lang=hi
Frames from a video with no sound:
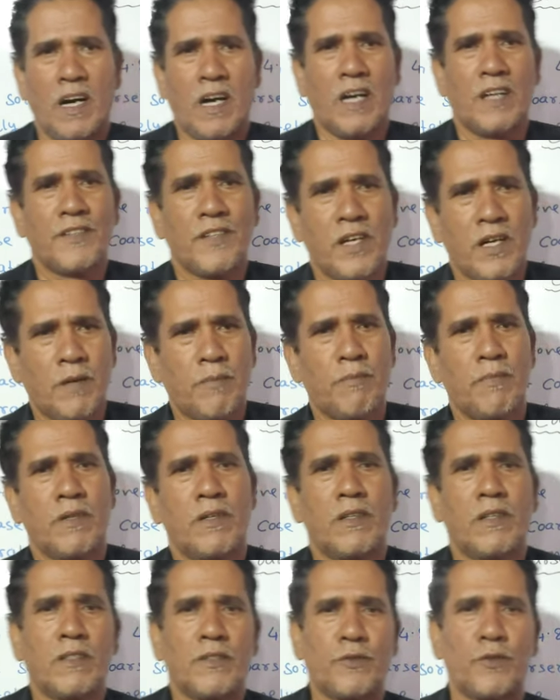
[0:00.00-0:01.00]
आज
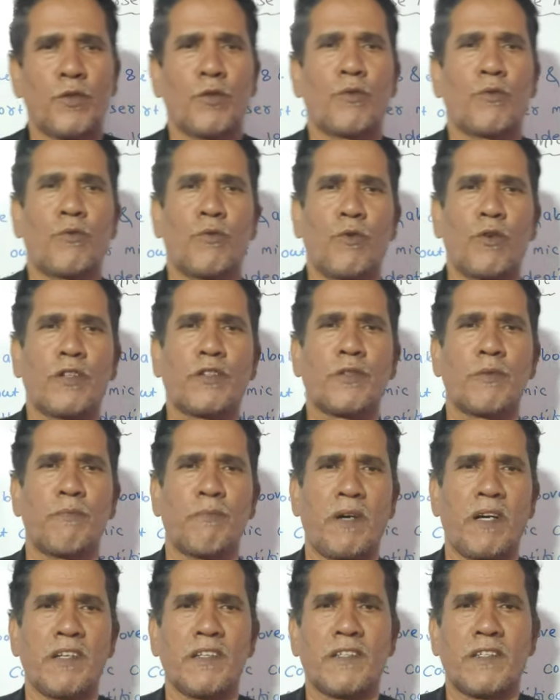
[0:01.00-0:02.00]
हम जो कोर्स
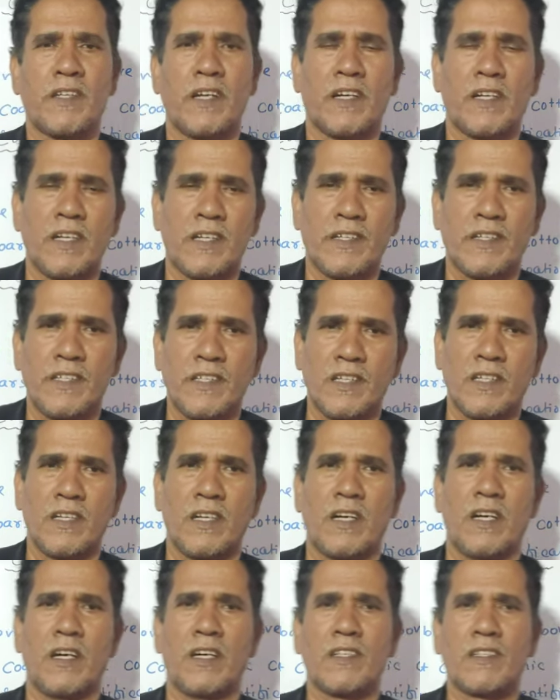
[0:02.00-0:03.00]
माइक का कटन
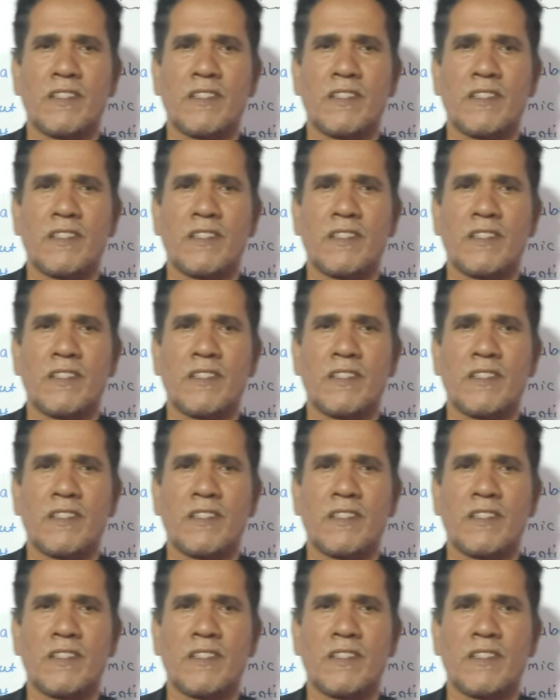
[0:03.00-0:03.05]
का